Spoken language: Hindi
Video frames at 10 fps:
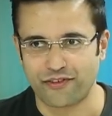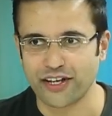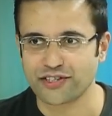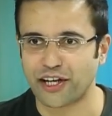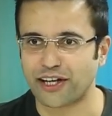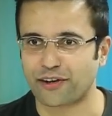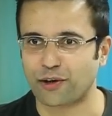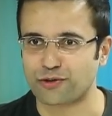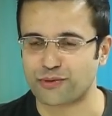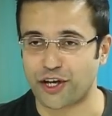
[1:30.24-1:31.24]
वेस्ट नहीं कर रहा
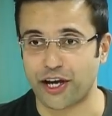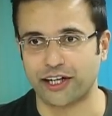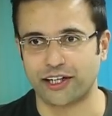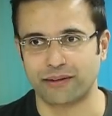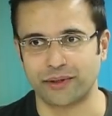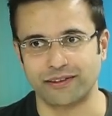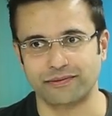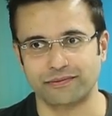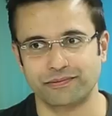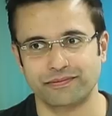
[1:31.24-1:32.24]
हूं उसमें से एक घंटा भी
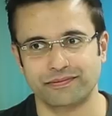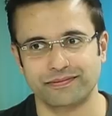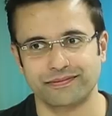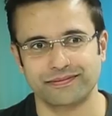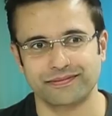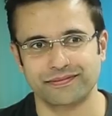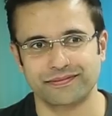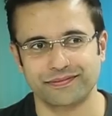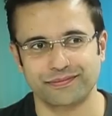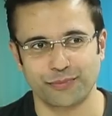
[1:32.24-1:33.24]

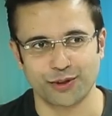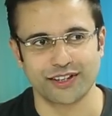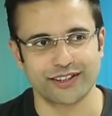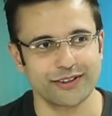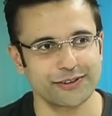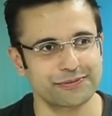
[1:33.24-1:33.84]
बोल सकते हो